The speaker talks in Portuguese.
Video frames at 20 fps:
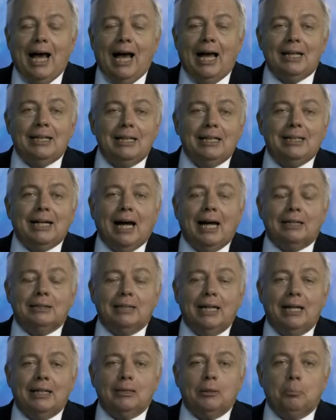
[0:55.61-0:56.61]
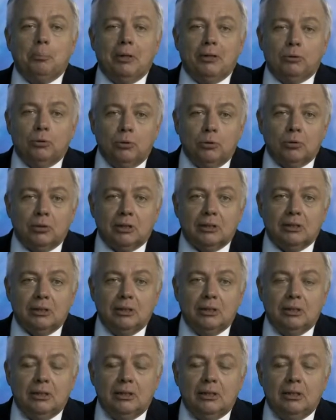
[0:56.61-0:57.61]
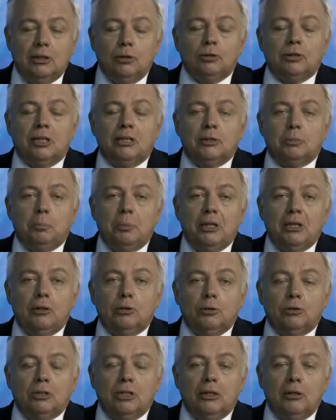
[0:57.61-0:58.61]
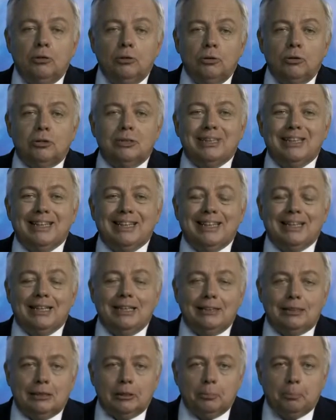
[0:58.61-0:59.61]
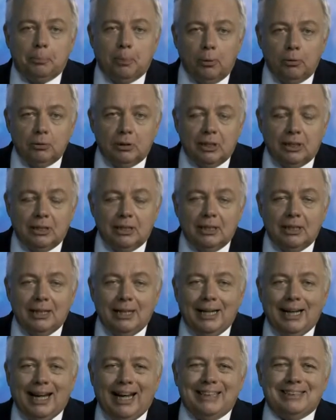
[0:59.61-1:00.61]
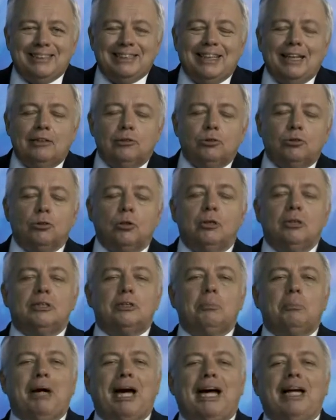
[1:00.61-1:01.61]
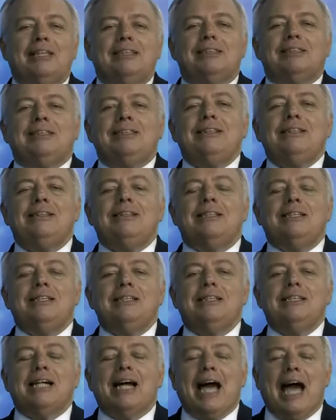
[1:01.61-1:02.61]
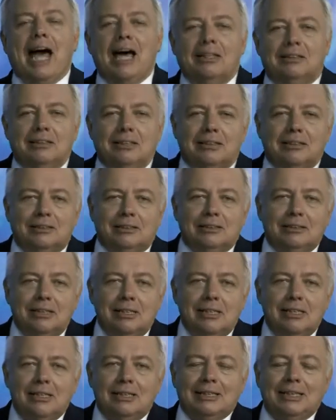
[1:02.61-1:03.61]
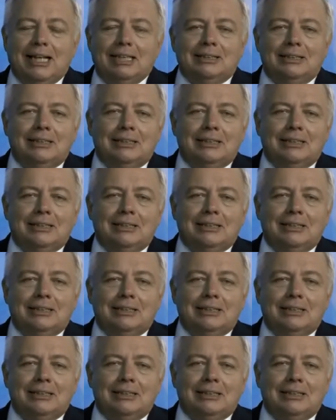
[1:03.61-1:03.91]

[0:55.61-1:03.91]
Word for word: Allan Kardec pergunta e os espíritos de luz respondem às questões mais intrincadas da